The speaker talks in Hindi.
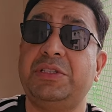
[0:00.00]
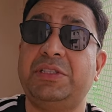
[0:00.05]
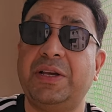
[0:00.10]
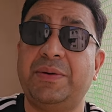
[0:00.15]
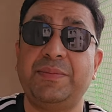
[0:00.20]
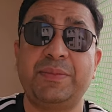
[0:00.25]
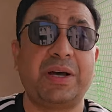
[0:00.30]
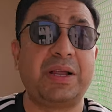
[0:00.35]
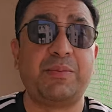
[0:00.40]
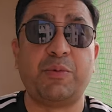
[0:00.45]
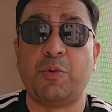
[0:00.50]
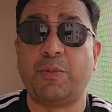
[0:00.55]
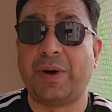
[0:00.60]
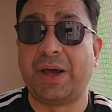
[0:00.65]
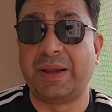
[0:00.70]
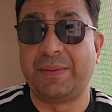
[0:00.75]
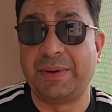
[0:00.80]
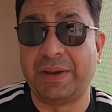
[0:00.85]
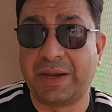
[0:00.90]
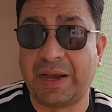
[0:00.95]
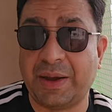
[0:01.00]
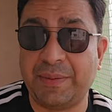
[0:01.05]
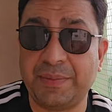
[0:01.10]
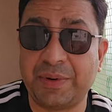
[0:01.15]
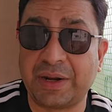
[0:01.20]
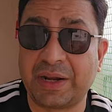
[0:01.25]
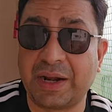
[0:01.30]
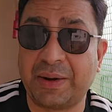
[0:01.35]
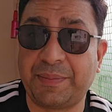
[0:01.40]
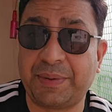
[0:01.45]
जमकर भोपाल में काम
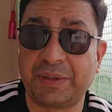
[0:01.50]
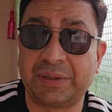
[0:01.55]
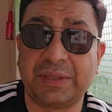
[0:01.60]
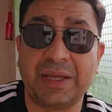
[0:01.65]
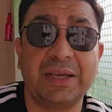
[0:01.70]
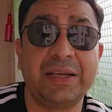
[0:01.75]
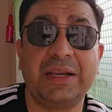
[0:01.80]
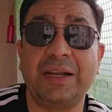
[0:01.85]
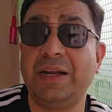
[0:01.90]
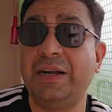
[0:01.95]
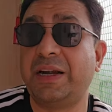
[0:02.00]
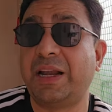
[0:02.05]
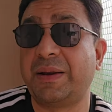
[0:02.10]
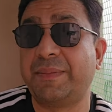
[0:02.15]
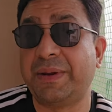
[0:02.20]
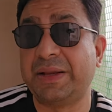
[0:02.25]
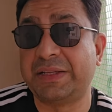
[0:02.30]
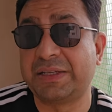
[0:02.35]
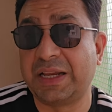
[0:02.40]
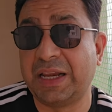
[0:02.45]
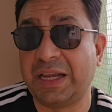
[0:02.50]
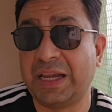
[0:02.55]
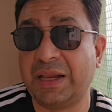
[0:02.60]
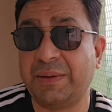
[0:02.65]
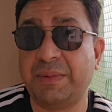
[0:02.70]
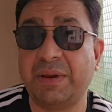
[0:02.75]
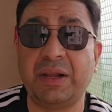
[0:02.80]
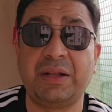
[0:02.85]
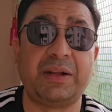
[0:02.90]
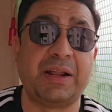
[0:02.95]
करना पड़ता है ग्लेटर बैच के लिए
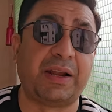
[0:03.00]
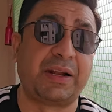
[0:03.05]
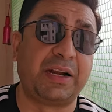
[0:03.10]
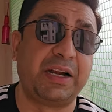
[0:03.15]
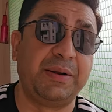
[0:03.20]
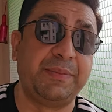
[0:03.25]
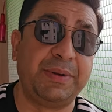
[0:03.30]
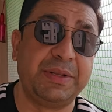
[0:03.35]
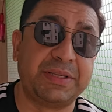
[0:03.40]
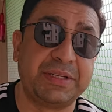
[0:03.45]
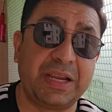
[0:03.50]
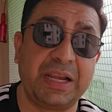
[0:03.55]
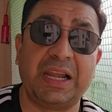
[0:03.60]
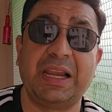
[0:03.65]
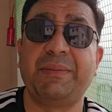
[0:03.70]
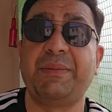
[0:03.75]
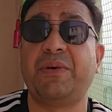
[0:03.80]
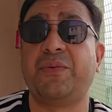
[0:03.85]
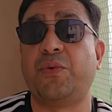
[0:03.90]
भी टारगेट बैच के लिए भी